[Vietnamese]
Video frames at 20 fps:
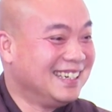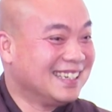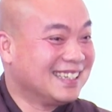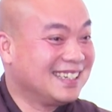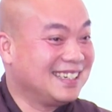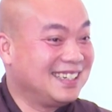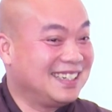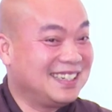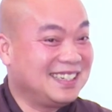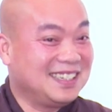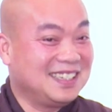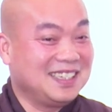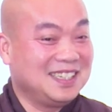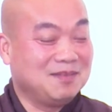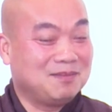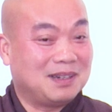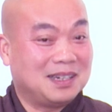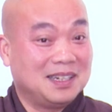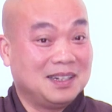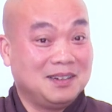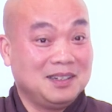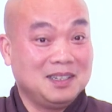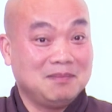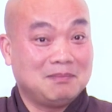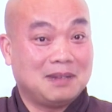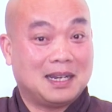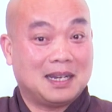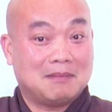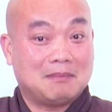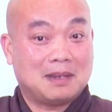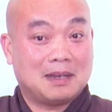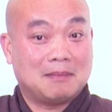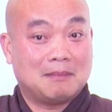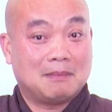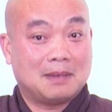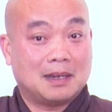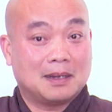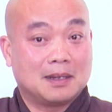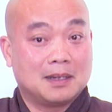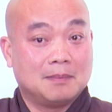Cho nên nhưng mà nếu như mà, mà
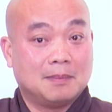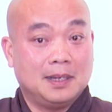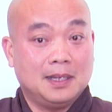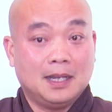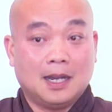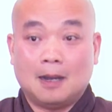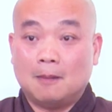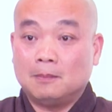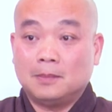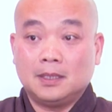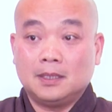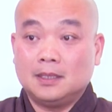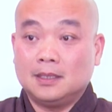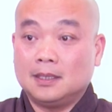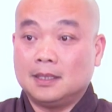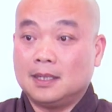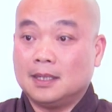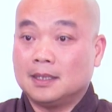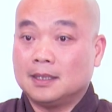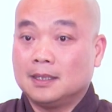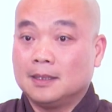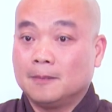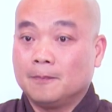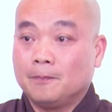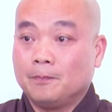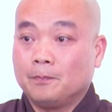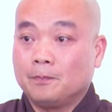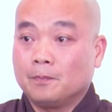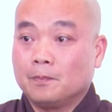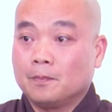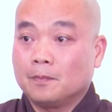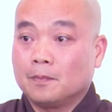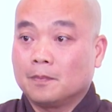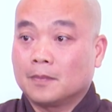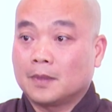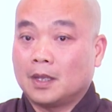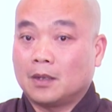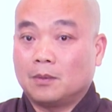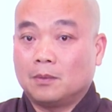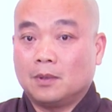mà người Mỹ họ không thích như thế này.
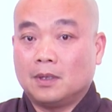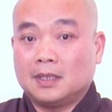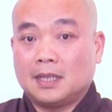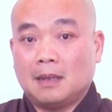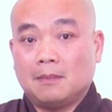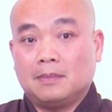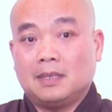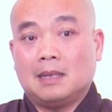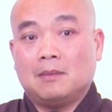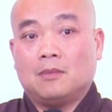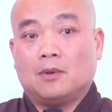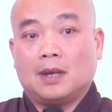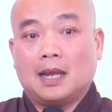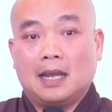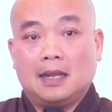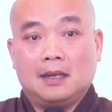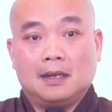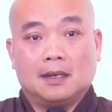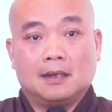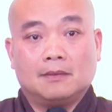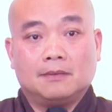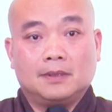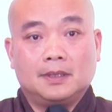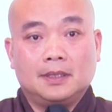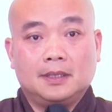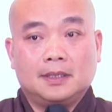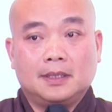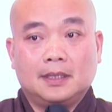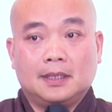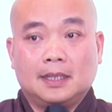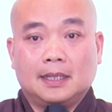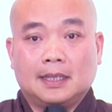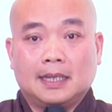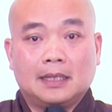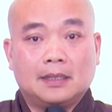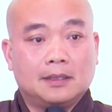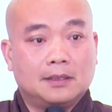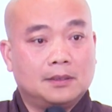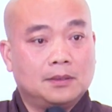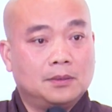Thầy cũng có tham gia một hai lần với cái, cái
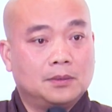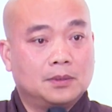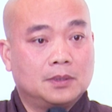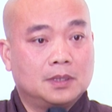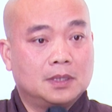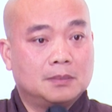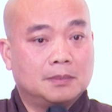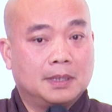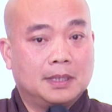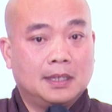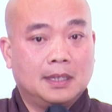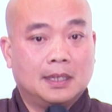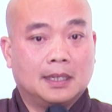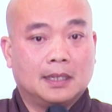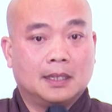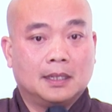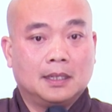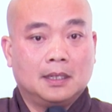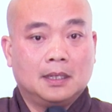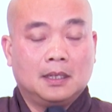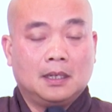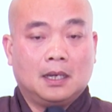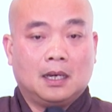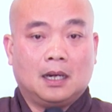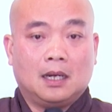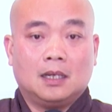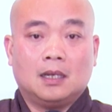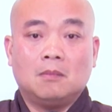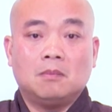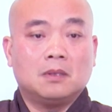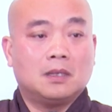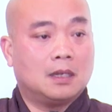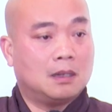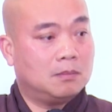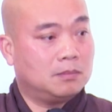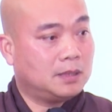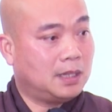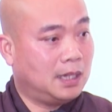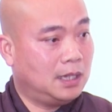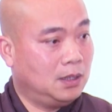cách tu của người Mỹ là họ không cần
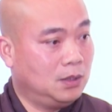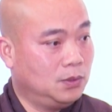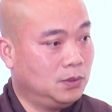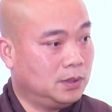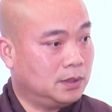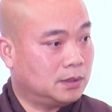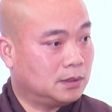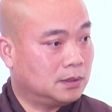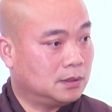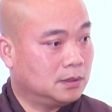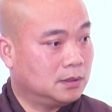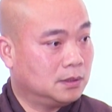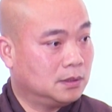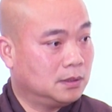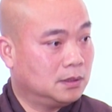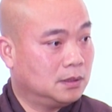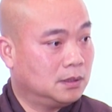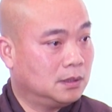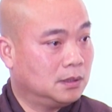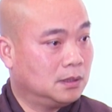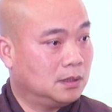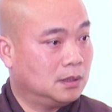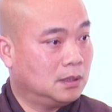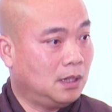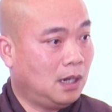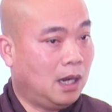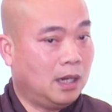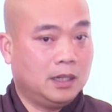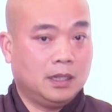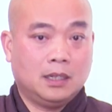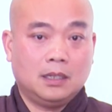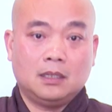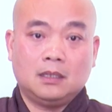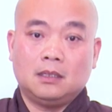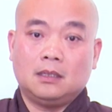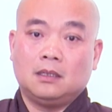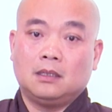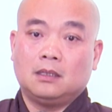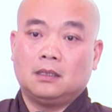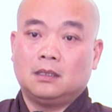ông thầy luôn. Họ đến
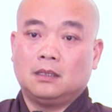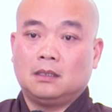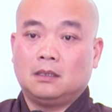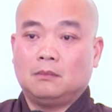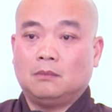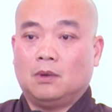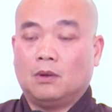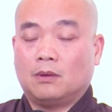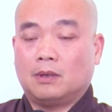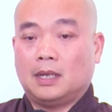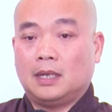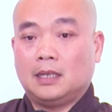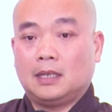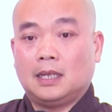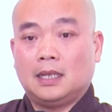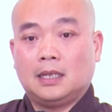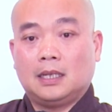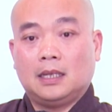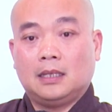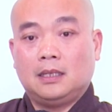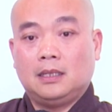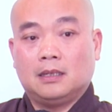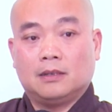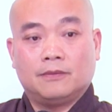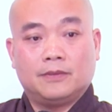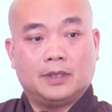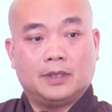một cái cái cái thiền